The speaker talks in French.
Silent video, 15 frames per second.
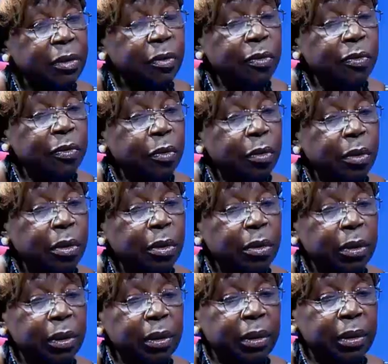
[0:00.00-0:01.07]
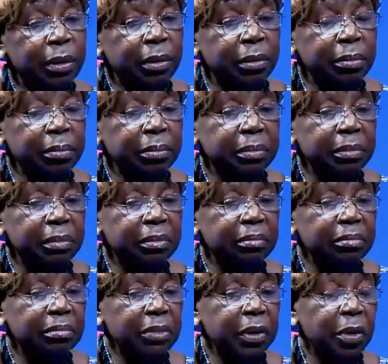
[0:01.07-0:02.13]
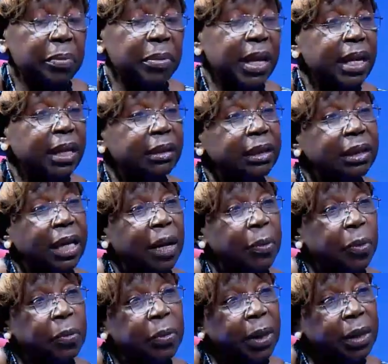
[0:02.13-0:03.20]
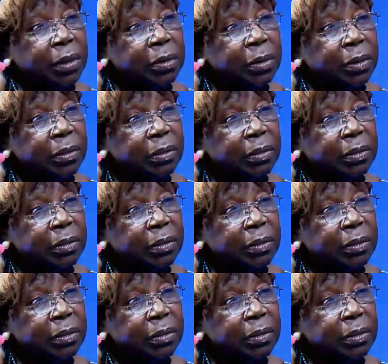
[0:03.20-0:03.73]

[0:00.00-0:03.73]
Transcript: Nous voulons le bien-être de la population.